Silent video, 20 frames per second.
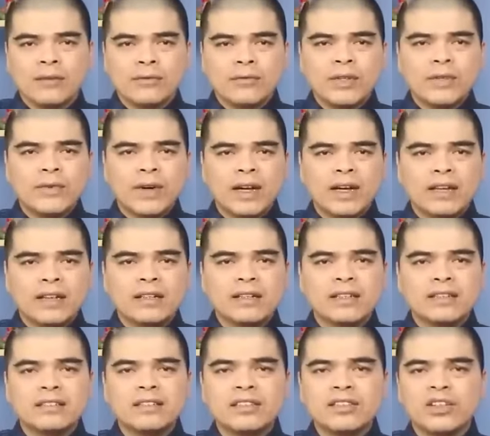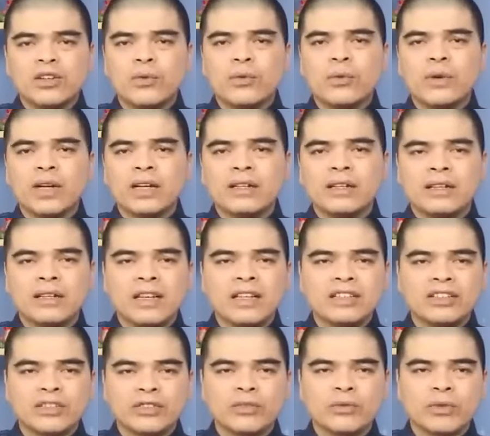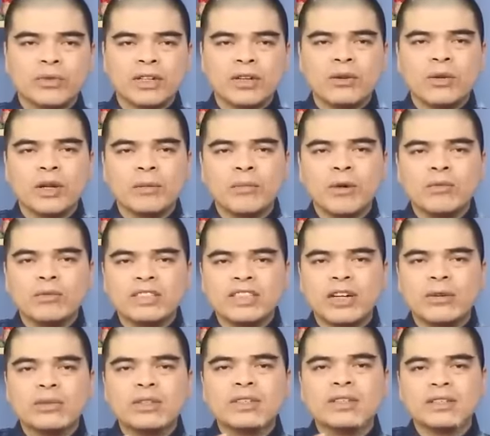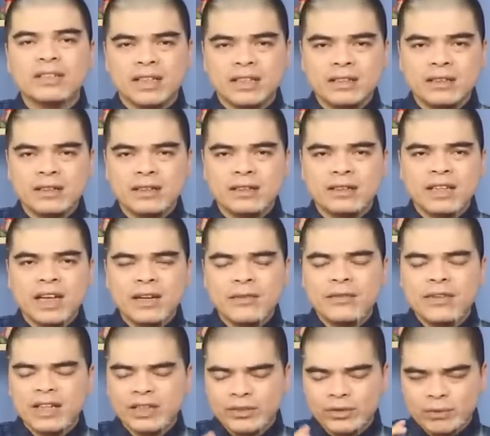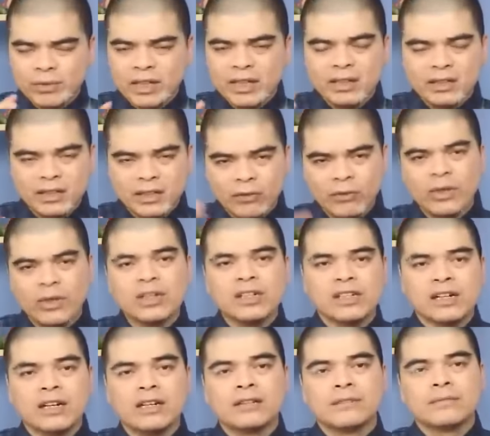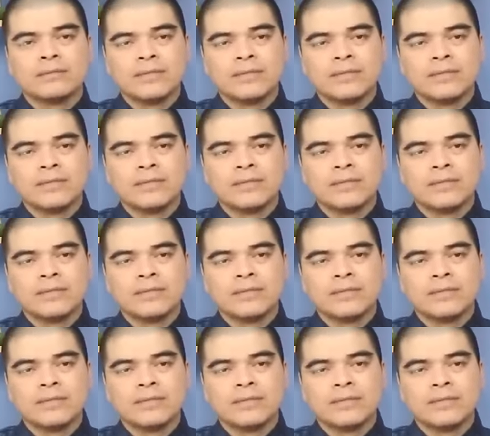Vì vậy, người xưa thường khuyên nên sử dụng các loại móc treo tự đính thay vì là dùng đinh đóng vào cửa.